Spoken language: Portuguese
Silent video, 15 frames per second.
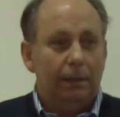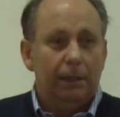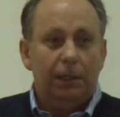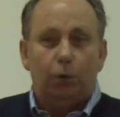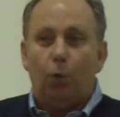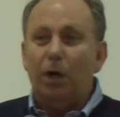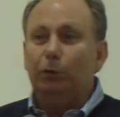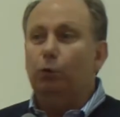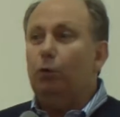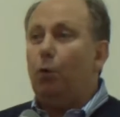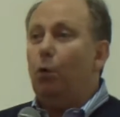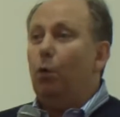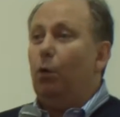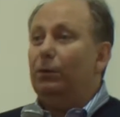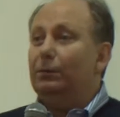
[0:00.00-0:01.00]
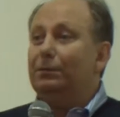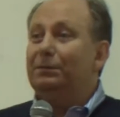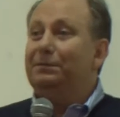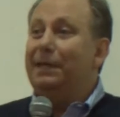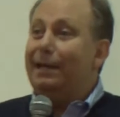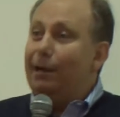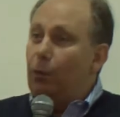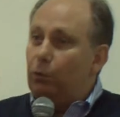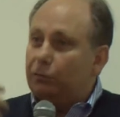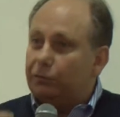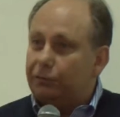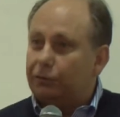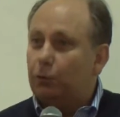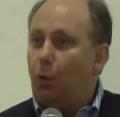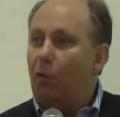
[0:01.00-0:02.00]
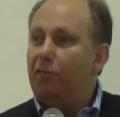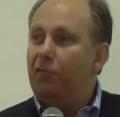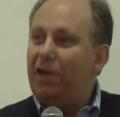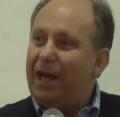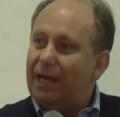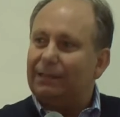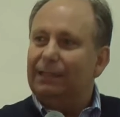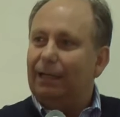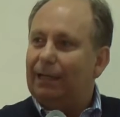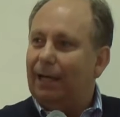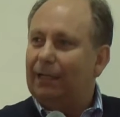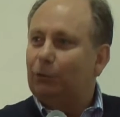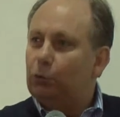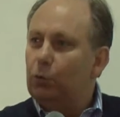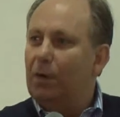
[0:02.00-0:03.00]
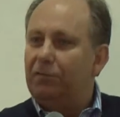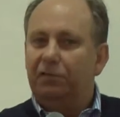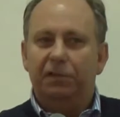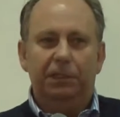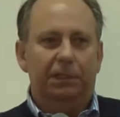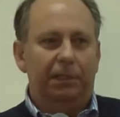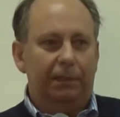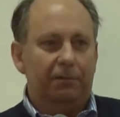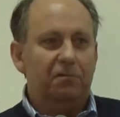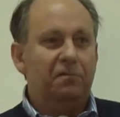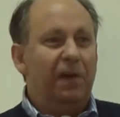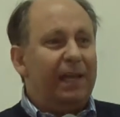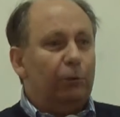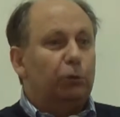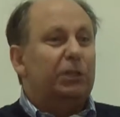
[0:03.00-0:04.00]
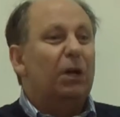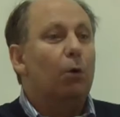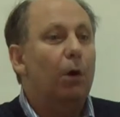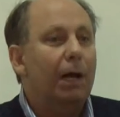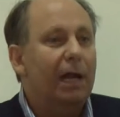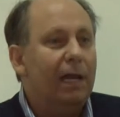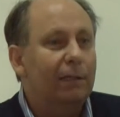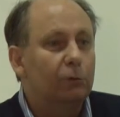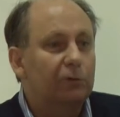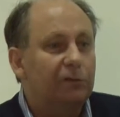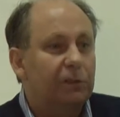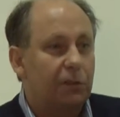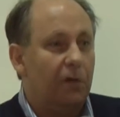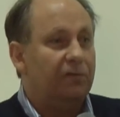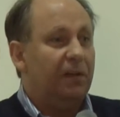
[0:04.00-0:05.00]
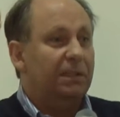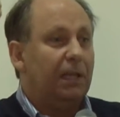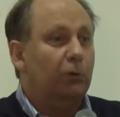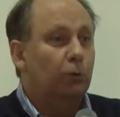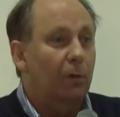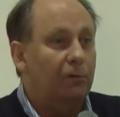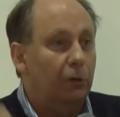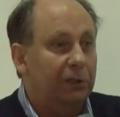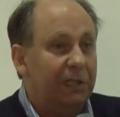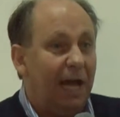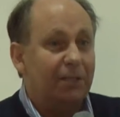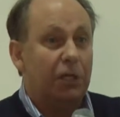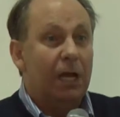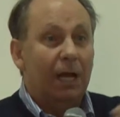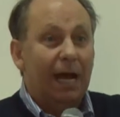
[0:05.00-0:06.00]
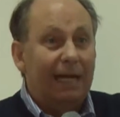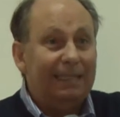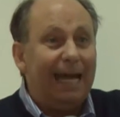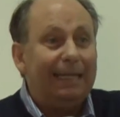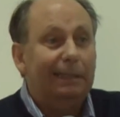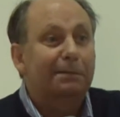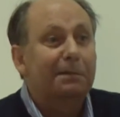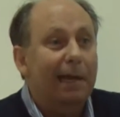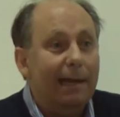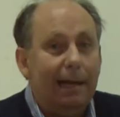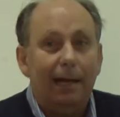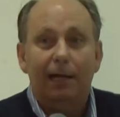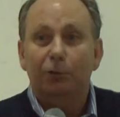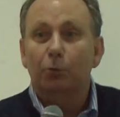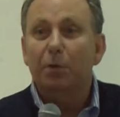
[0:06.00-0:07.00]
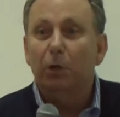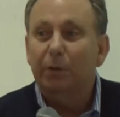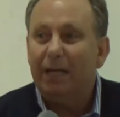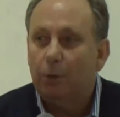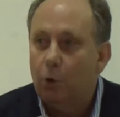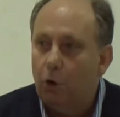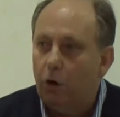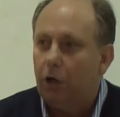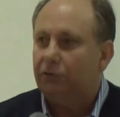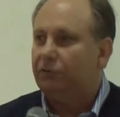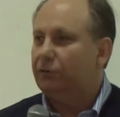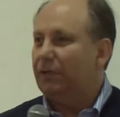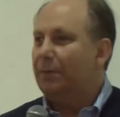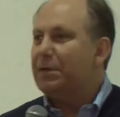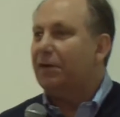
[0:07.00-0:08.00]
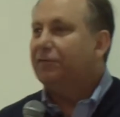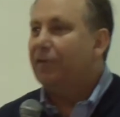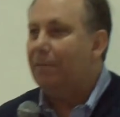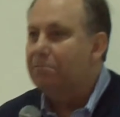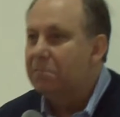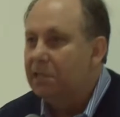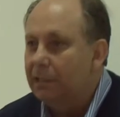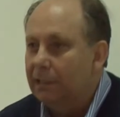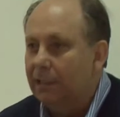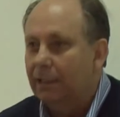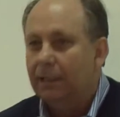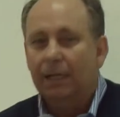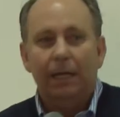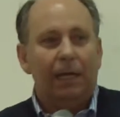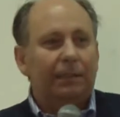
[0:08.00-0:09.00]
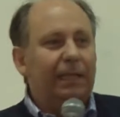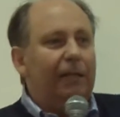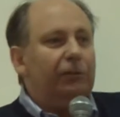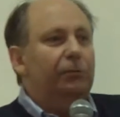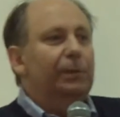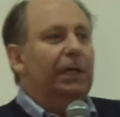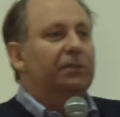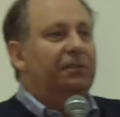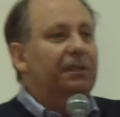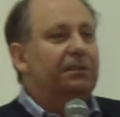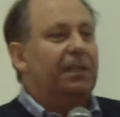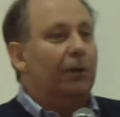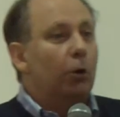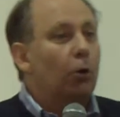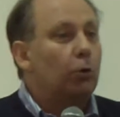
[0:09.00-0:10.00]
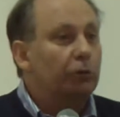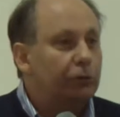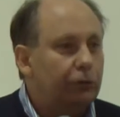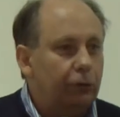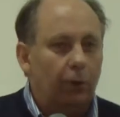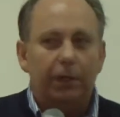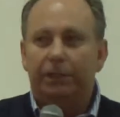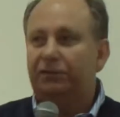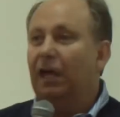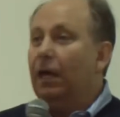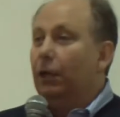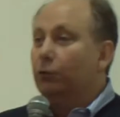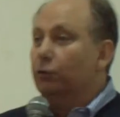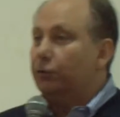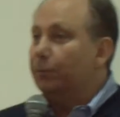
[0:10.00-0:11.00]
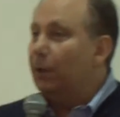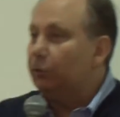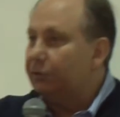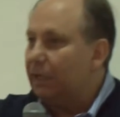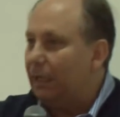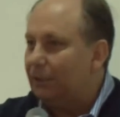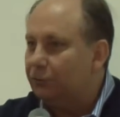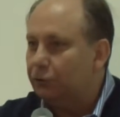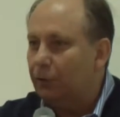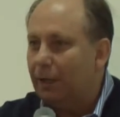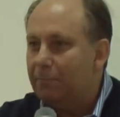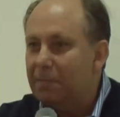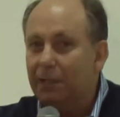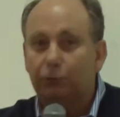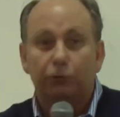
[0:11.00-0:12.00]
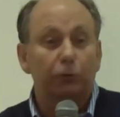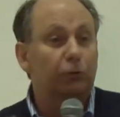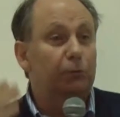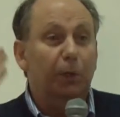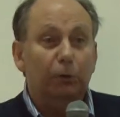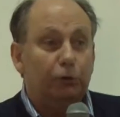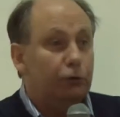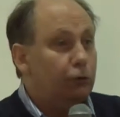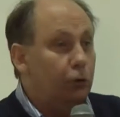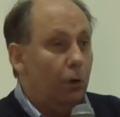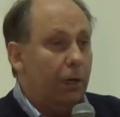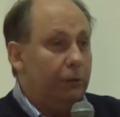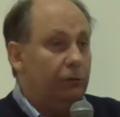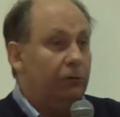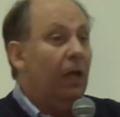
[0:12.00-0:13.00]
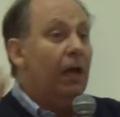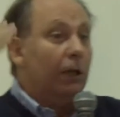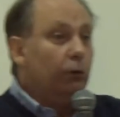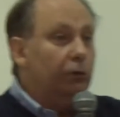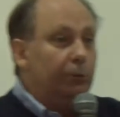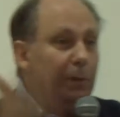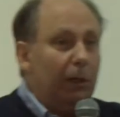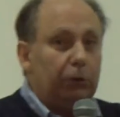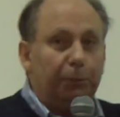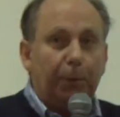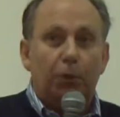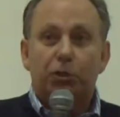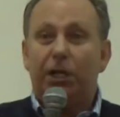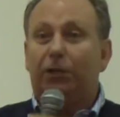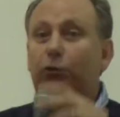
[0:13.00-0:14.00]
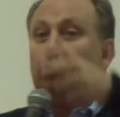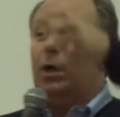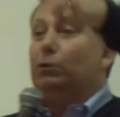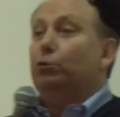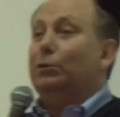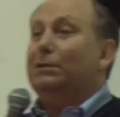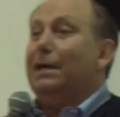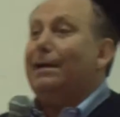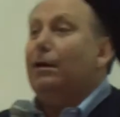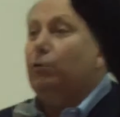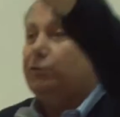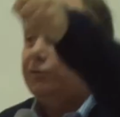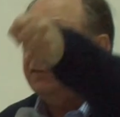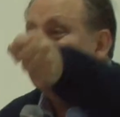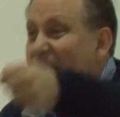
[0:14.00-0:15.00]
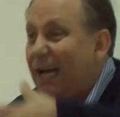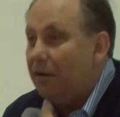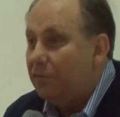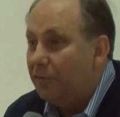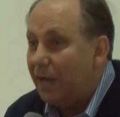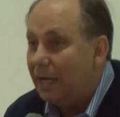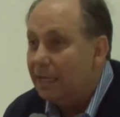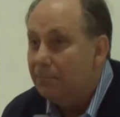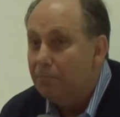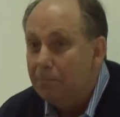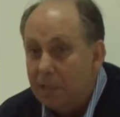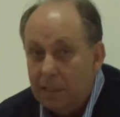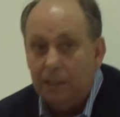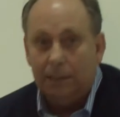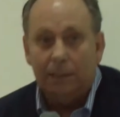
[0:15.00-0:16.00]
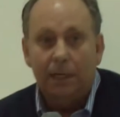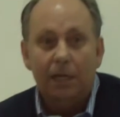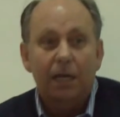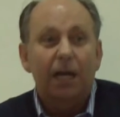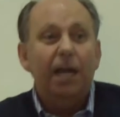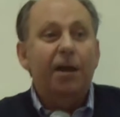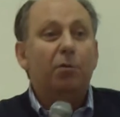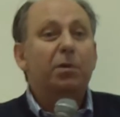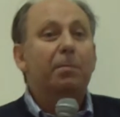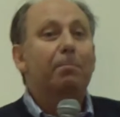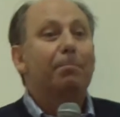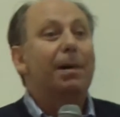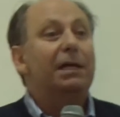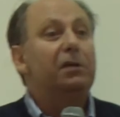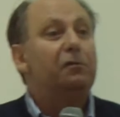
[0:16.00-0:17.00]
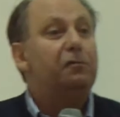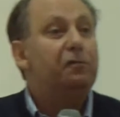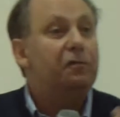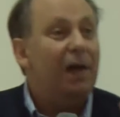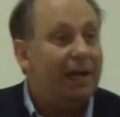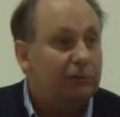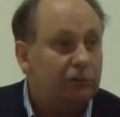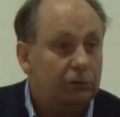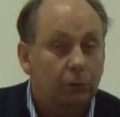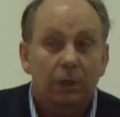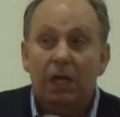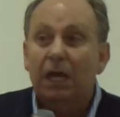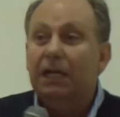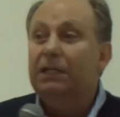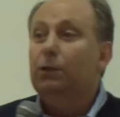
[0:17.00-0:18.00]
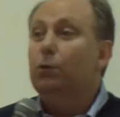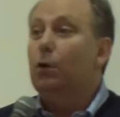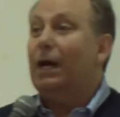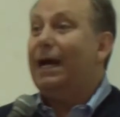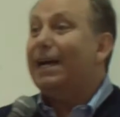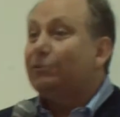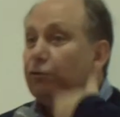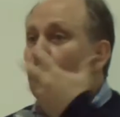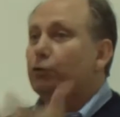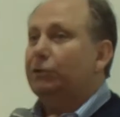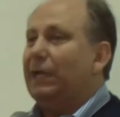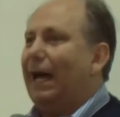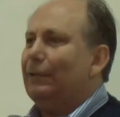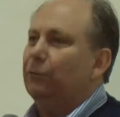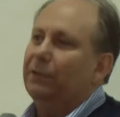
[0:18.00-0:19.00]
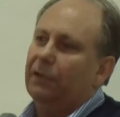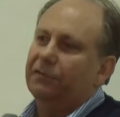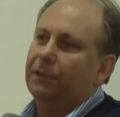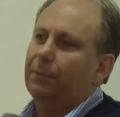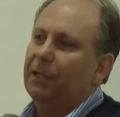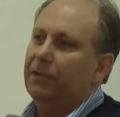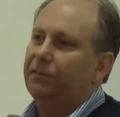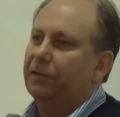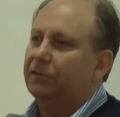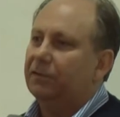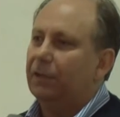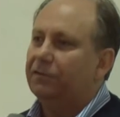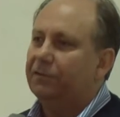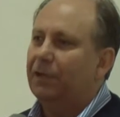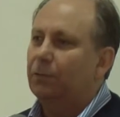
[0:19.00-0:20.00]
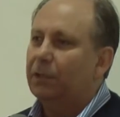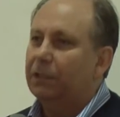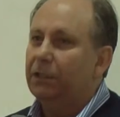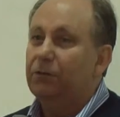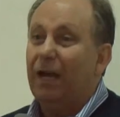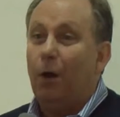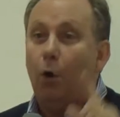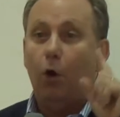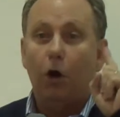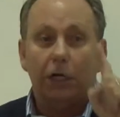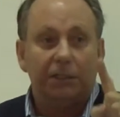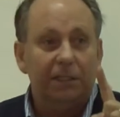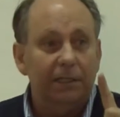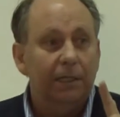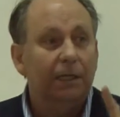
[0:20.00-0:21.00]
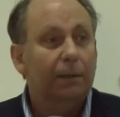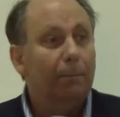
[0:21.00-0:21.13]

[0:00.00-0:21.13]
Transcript: E quando Deus governa a tua vida, vem o teu reino, seja feita a tua vontade, na terra, no meu negócio, na minha família, nas minhas interlocuções, nos meus relacionamentos, nos meus sonhos, nos meus projetos. Quando Deus se revela em mim, eu me manifesto. E o resultado dessa manifestação, querido, é ordem